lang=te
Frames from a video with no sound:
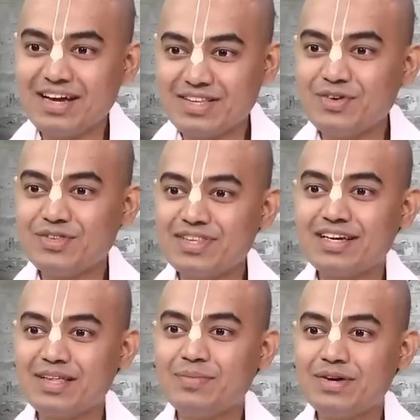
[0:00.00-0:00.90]
అర్థమవుతుంది
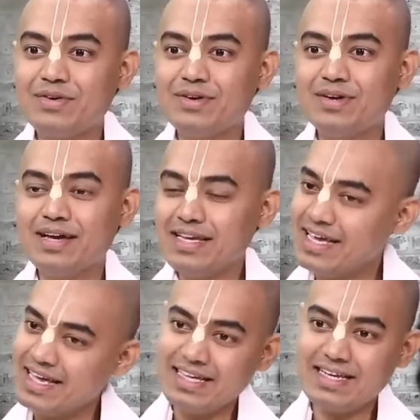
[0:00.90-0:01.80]
కదా మీకు
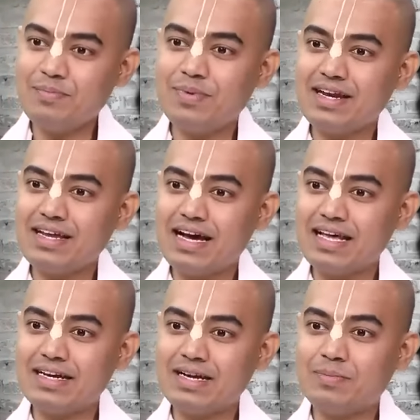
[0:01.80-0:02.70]
ఏది టెంపరీ
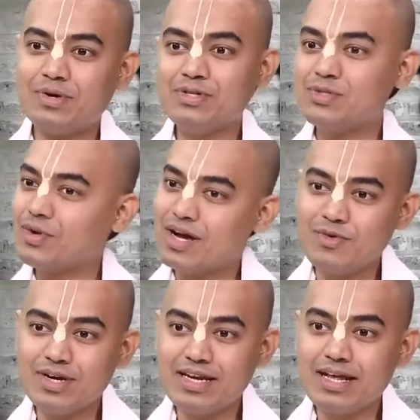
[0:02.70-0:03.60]
కాదన్నప్పుడు
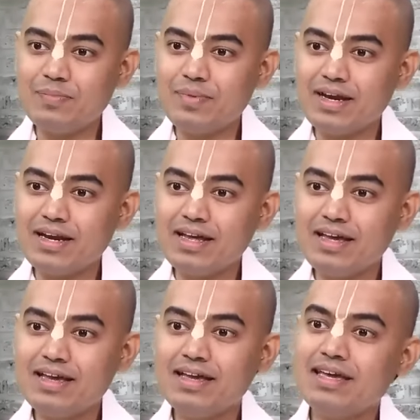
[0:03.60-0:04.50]
సుఖము టెంపరీ
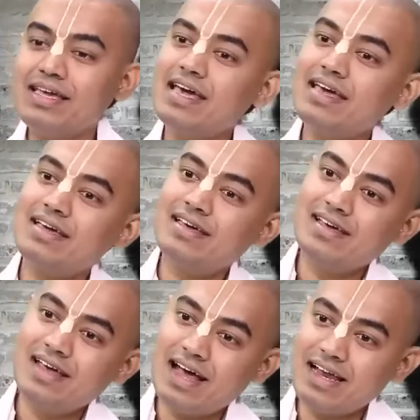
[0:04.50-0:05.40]
ఏ
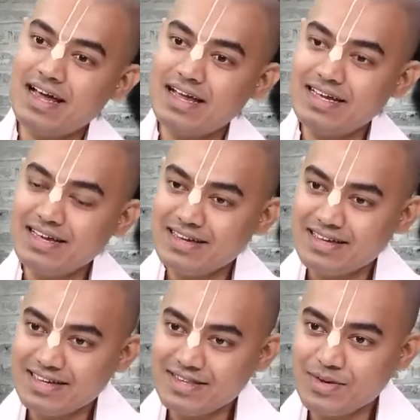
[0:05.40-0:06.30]
అలా అని
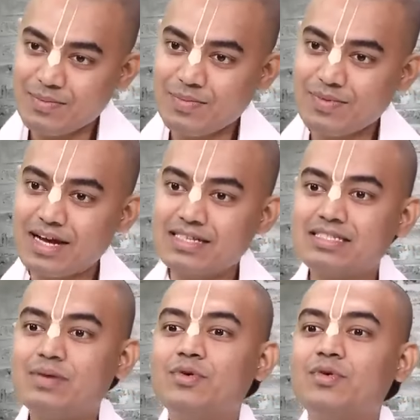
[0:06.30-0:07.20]
ఇది
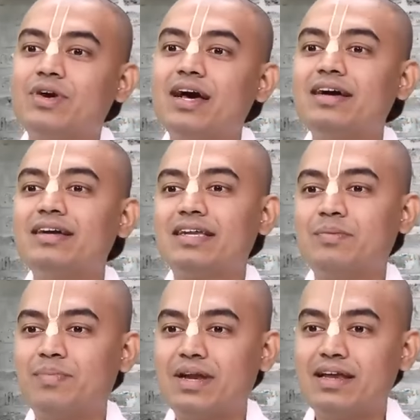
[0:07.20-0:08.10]
కష్టము కూడా
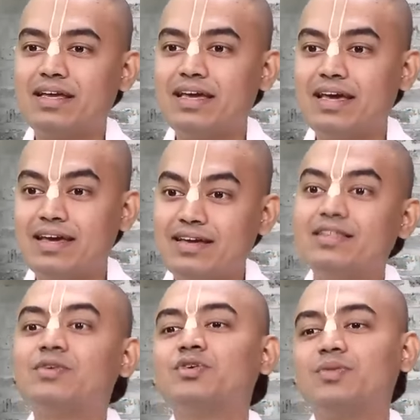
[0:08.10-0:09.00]
టెంపరీయే
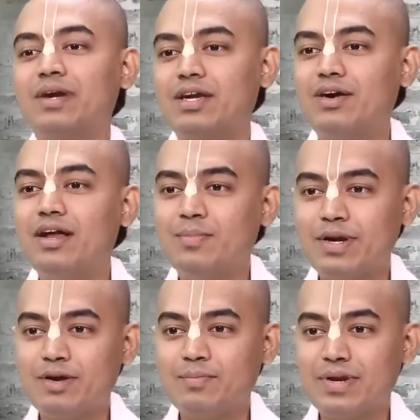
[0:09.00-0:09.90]
ఇది గుర్తుపెట్టుకోవాలి
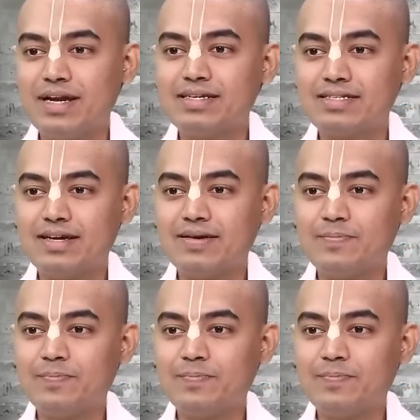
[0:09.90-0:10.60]
మనం ఎప్పుడైనా సరే